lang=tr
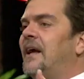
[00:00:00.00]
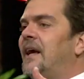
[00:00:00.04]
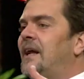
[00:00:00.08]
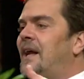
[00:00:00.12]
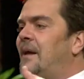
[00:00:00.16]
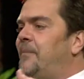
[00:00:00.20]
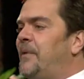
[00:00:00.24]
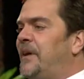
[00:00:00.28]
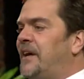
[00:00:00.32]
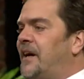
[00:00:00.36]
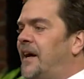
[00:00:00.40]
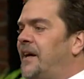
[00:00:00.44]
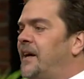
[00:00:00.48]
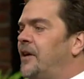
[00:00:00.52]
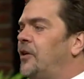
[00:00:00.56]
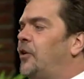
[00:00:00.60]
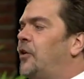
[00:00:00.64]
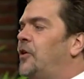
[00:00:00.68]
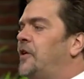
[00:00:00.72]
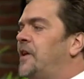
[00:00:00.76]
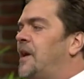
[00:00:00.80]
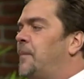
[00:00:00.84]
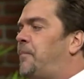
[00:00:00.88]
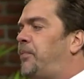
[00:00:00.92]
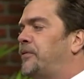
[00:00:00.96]
yine bir yayın
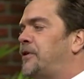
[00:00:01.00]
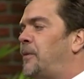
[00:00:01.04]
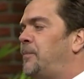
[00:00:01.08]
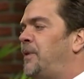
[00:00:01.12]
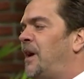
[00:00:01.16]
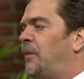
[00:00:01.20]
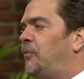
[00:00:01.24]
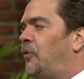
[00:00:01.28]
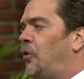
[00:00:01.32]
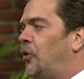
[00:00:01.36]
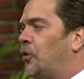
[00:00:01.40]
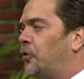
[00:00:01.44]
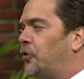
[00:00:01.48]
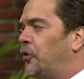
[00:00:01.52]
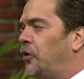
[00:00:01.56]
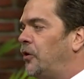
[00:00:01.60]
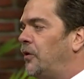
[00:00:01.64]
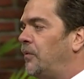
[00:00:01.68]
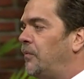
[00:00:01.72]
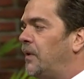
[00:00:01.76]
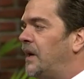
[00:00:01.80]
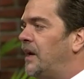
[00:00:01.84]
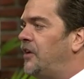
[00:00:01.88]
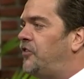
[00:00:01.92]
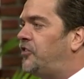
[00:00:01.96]
günde problem
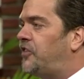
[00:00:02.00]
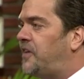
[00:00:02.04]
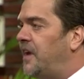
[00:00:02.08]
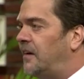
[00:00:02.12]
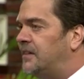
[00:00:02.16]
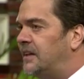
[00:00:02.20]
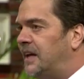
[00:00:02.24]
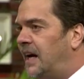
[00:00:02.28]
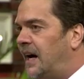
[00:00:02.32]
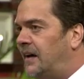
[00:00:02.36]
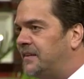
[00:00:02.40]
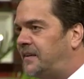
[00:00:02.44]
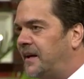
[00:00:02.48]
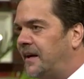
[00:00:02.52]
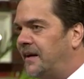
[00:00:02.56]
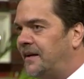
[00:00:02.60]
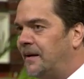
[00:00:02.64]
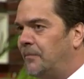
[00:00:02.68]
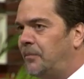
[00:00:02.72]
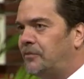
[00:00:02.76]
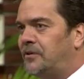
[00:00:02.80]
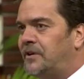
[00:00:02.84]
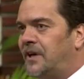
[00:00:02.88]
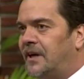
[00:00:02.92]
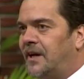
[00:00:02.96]
oldu. İşlerini
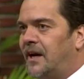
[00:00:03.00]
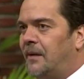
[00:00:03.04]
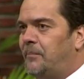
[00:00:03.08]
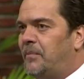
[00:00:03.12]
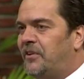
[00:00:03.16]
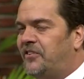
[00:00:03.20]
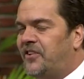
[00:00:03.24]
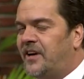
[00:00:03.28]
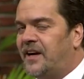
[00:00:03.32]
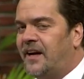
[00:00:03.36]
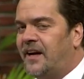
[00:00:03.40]
erteledi. Buraya ge- bize